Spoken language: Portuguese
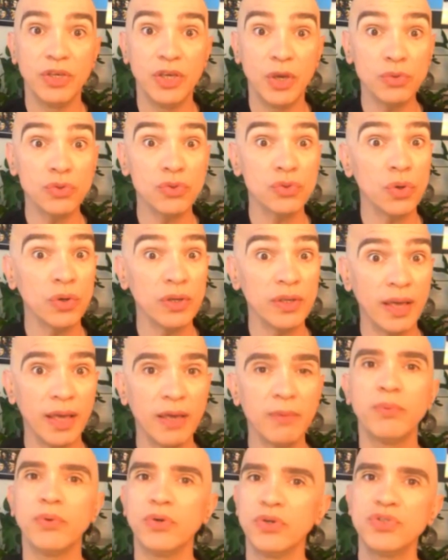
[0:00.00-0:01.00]
E eu
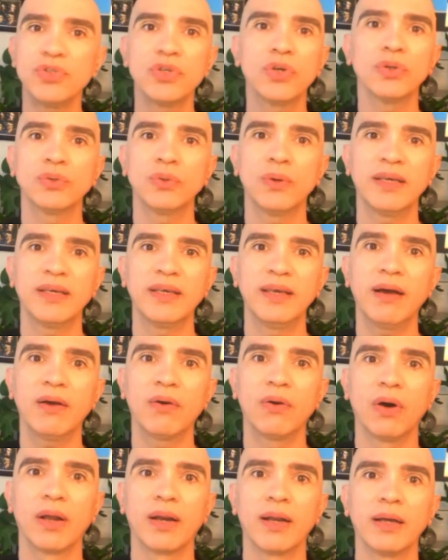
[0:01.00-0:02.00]
sonhei, por isso que eu estou aqui
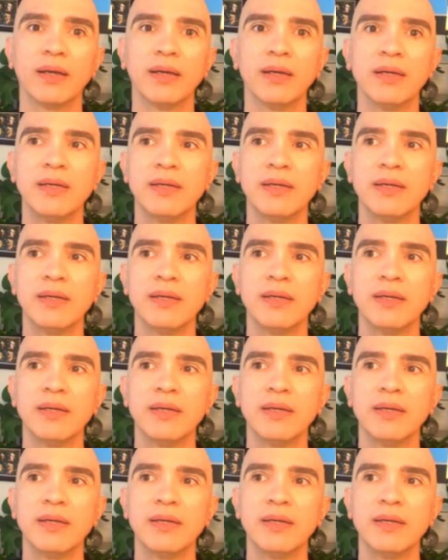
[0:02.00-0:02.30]
agora.